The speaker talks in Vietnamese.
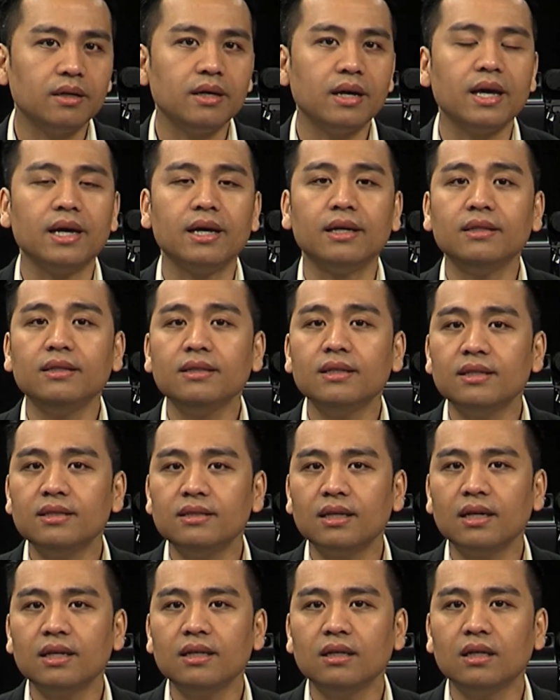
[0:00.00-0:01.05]
để nhân
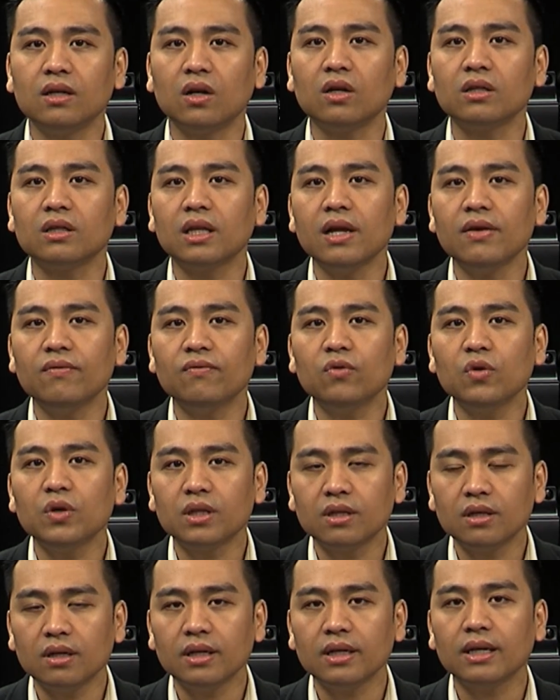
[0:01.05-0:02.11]
dân được đón Tết vui
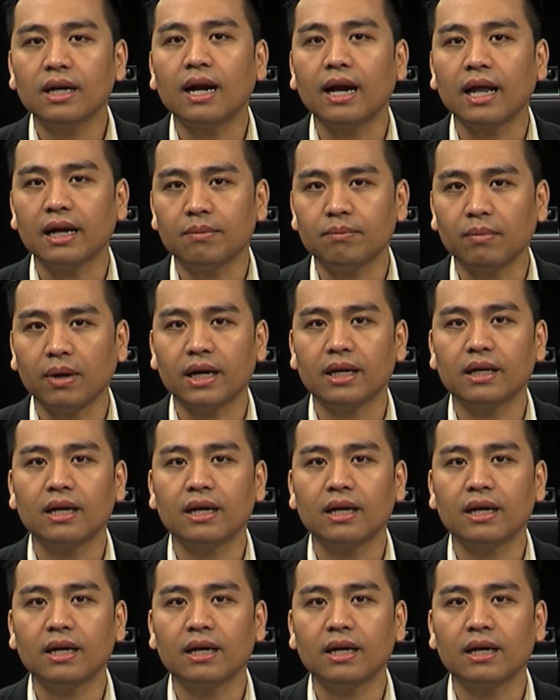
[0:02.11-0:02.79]
tươi, lành mạnh,